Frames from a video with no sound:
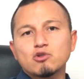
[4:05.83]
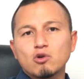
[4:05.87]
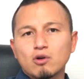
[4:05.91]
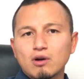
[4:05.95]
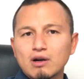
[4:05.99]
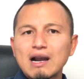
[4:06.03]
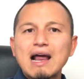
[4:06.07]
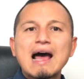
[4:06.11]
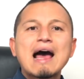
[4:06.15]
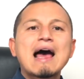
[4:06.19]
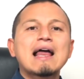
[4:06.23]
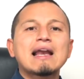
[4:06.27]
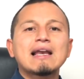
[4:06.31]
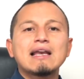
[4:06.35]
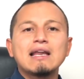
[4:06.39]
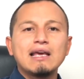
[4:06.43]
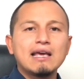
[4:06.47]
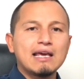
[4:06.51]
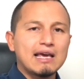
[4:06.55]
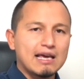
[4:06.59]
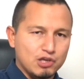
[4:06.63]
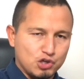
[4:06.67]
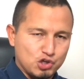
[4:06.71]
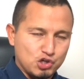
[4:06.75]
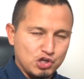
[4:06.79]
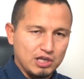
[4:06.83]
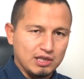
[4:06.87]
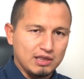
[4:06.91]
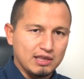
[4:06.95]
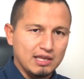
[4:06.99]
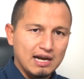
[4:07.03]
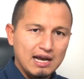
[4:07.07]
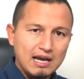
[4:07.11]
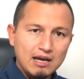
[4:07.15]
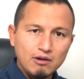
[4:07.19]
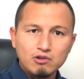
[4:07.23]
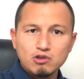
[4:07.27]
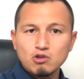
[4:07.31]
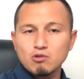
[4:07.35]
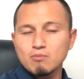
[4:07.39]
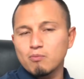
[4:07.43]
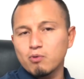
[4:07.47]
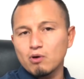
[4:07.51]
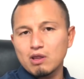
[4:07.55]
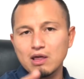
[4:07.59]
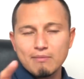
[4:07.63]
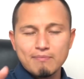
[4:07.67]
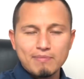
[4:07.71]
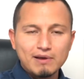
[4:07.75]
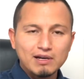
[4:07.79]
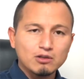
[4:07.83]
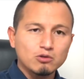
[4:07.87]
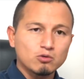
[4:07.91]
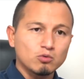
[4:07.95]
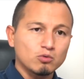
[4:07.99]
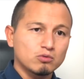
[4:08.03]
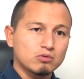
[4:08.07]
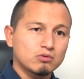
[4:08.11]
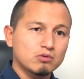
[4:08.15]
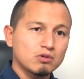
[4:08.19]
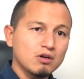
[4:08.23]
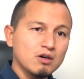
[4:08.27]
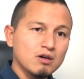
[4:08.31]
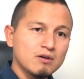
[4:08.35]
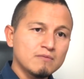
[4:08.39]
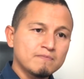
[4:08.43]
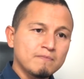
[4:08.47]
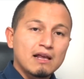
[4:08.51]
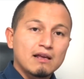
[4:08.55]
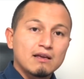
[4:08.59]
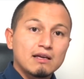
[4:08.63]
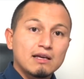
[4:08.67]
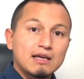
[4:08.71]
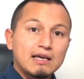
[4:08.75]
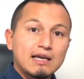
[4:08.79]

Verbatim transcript: giornali, eccetera, quindi un po' dappertutto,